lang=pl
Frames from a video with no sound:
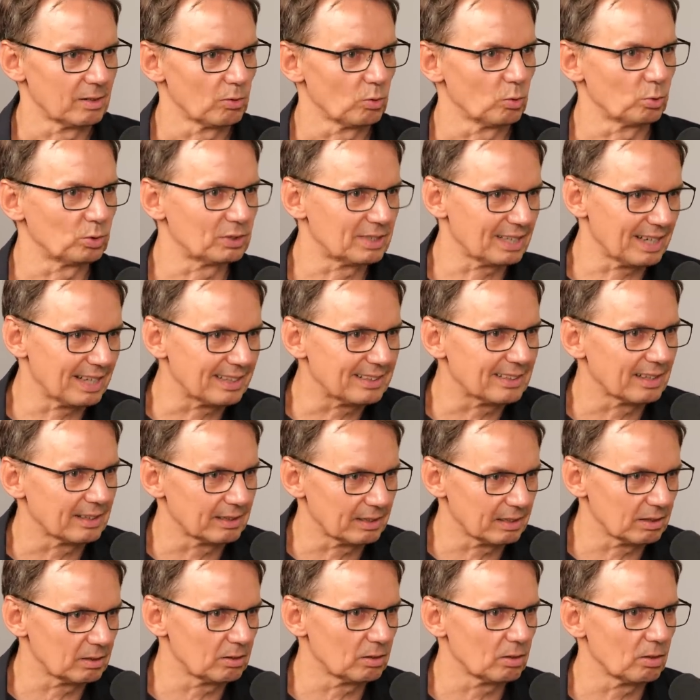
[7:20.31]
Utrata
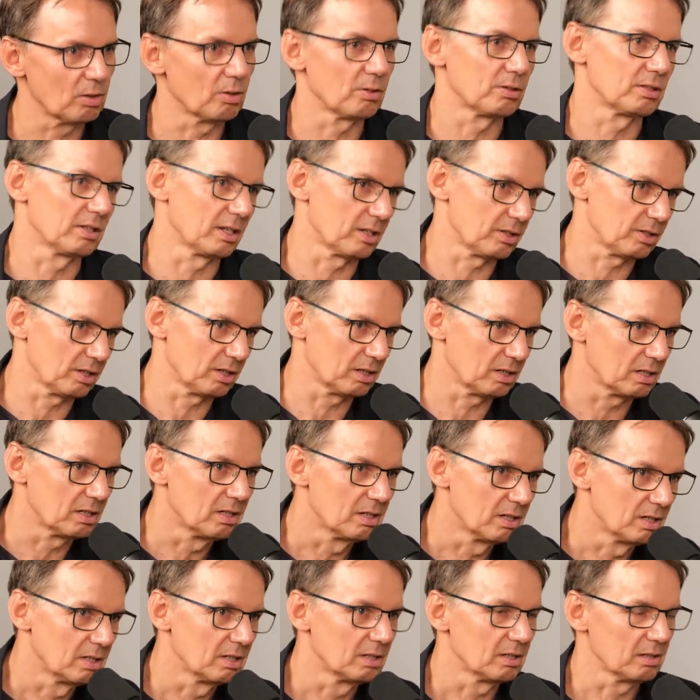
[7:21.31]
tego oznacza
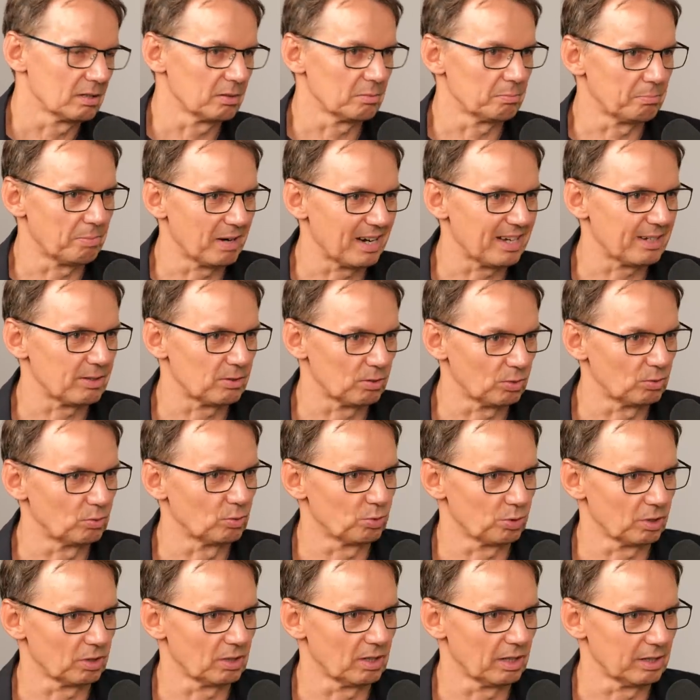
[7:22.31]
bardzo
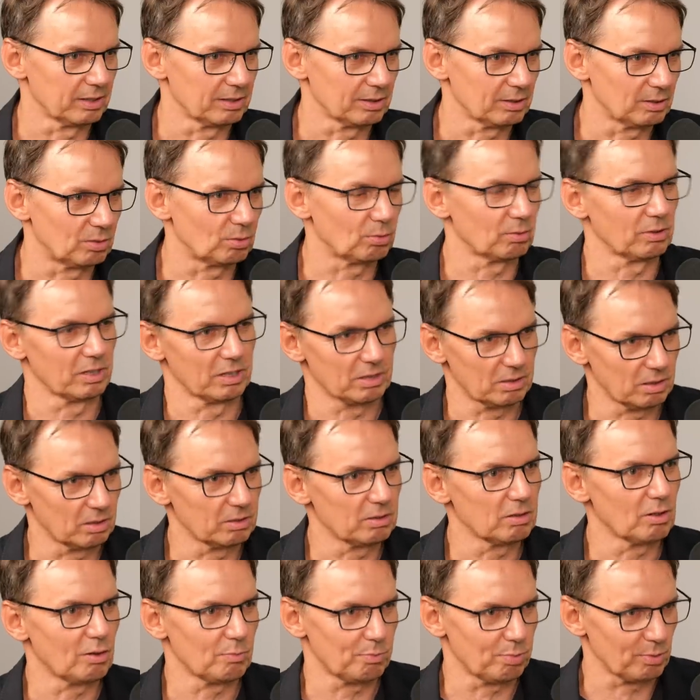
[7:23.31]
dużo dla nich. Z drugiej
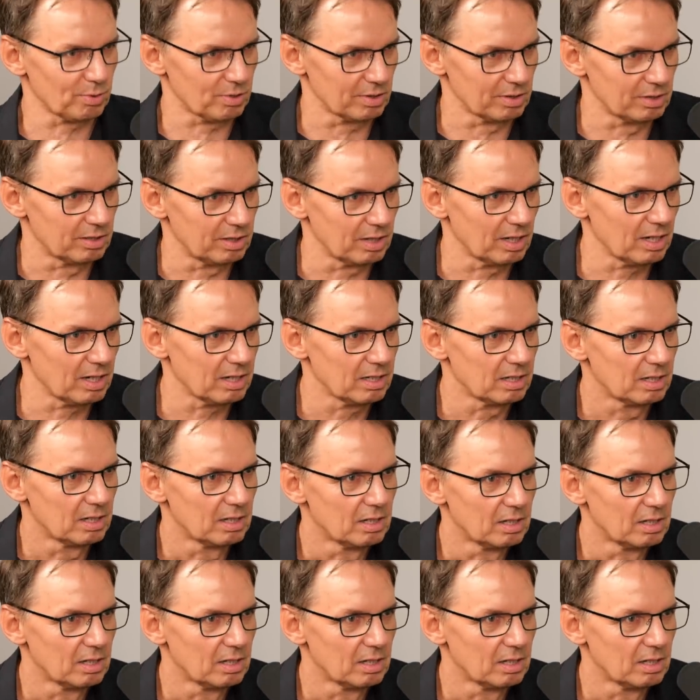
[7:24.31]
strony opozycja